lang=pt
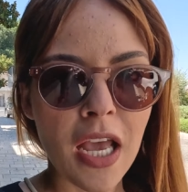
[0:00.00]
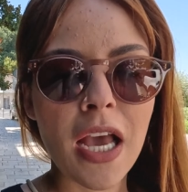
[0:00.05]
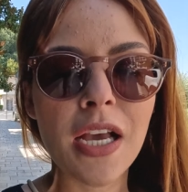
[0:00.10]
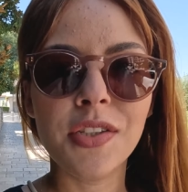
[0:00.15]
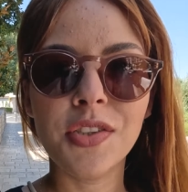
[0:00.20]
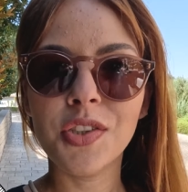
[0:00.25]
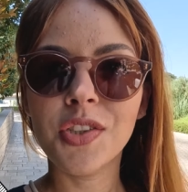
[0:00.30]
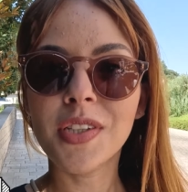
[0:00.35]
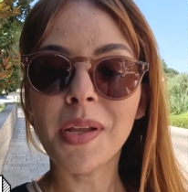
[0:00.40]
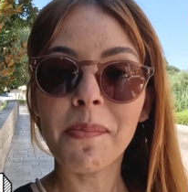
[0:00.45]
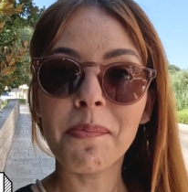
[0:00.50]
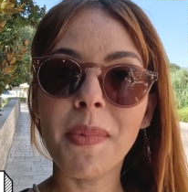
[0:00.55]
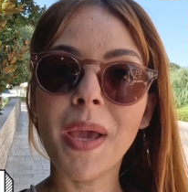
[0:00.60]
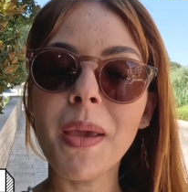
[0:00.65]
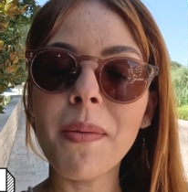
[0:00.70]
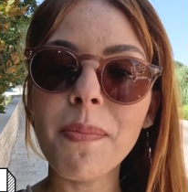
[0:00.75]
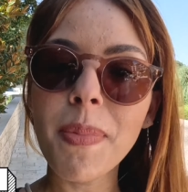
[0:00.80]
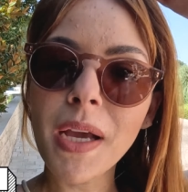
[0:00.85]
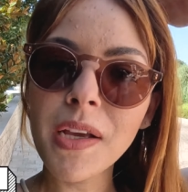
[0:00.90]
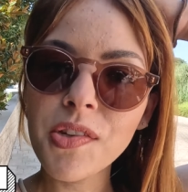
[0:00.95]
A gente está
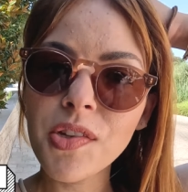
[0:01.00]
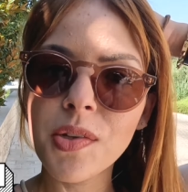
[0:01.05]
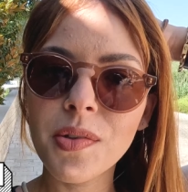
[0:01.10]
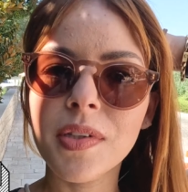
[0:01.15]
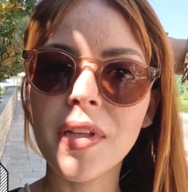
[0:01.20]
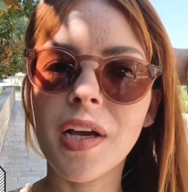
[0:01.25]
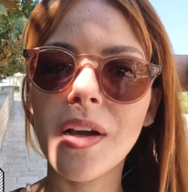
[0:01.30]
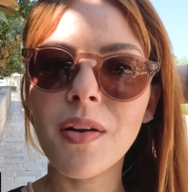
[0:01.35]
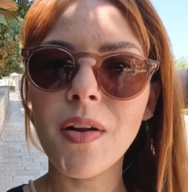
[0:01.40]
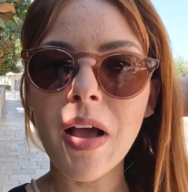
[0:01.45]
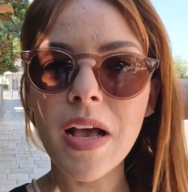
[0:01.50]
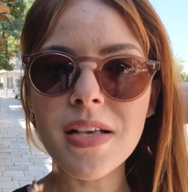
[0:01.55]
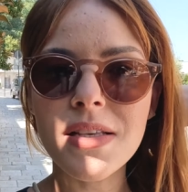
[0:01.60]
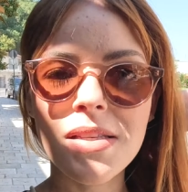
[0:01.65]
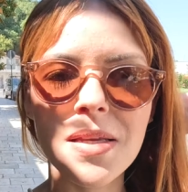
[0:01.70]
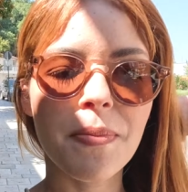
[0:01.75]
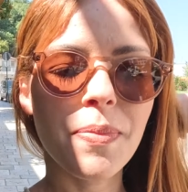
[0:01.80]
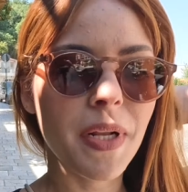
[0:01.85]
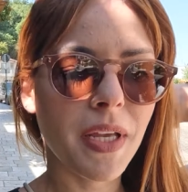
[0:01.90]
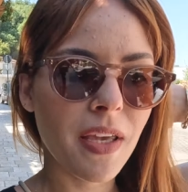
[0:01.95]
bem pertinho da
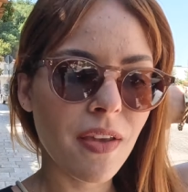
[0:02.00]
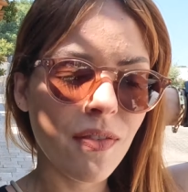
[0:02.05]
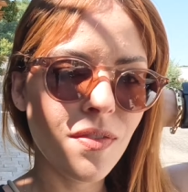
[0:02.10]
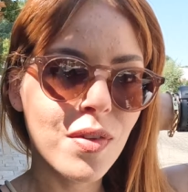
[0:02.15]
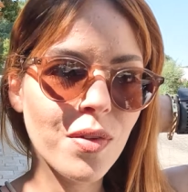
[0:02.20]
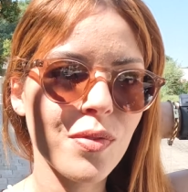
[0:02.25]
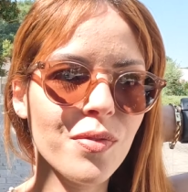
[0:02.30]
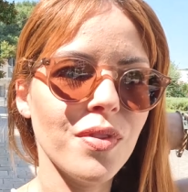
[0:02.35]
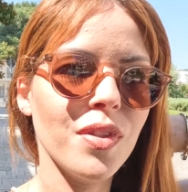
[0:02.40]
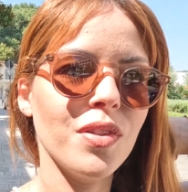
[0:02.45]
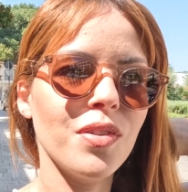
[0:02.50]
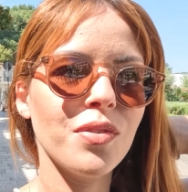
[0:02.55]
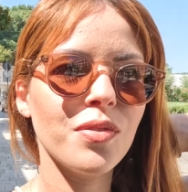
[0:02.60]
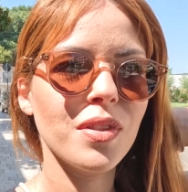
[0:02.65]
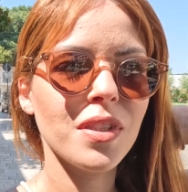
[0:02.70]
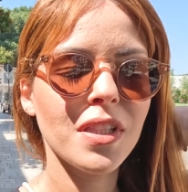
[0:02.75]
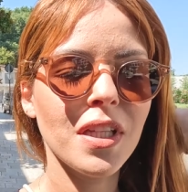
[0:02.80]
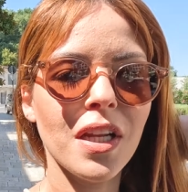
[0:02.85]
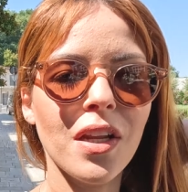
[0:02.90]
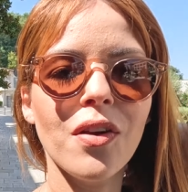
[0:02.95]
Croácia, para quem viu o
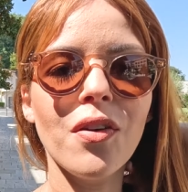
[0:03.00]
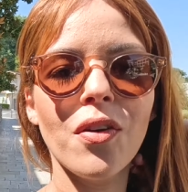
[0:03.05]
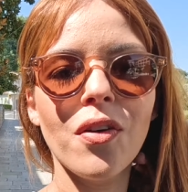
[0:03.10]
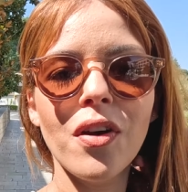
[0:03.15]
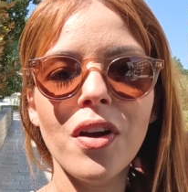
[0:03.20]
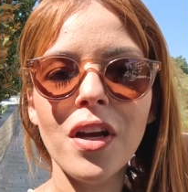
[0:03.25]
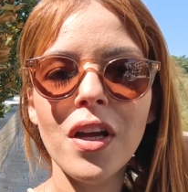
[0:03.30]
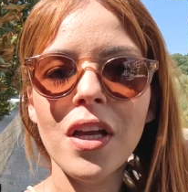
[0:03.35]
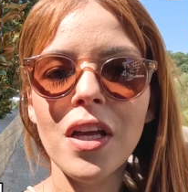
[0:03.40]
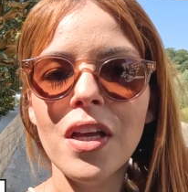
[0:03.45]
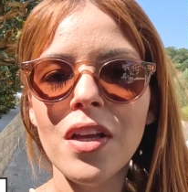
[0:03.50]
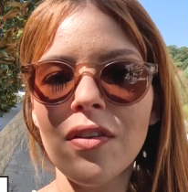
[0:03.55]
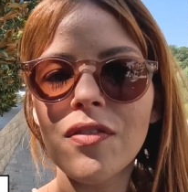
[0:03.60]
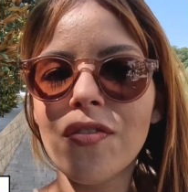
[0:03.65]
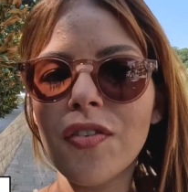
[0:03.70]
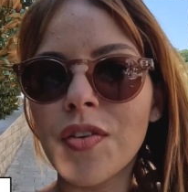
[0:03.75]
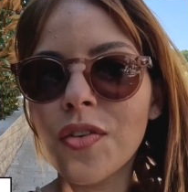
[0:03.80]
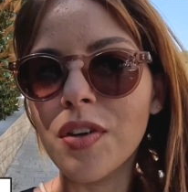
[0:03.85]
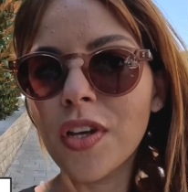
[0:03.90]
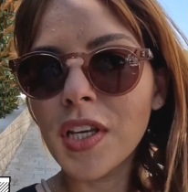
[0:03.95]
vídeo anterior,
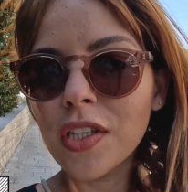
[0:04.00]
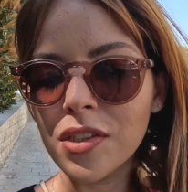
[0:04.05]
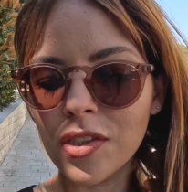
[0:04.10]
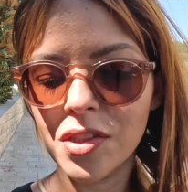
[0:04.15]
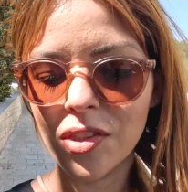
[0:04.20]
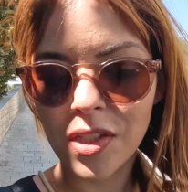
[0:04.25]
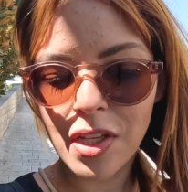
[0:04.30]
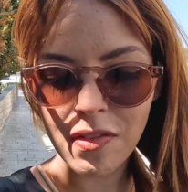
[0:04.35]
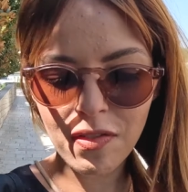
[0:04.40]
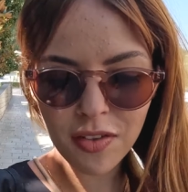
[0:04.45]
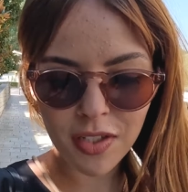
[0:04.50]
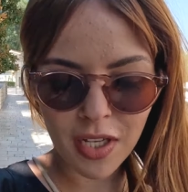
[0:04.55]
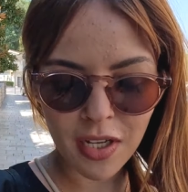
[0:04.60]
viu que a gente estava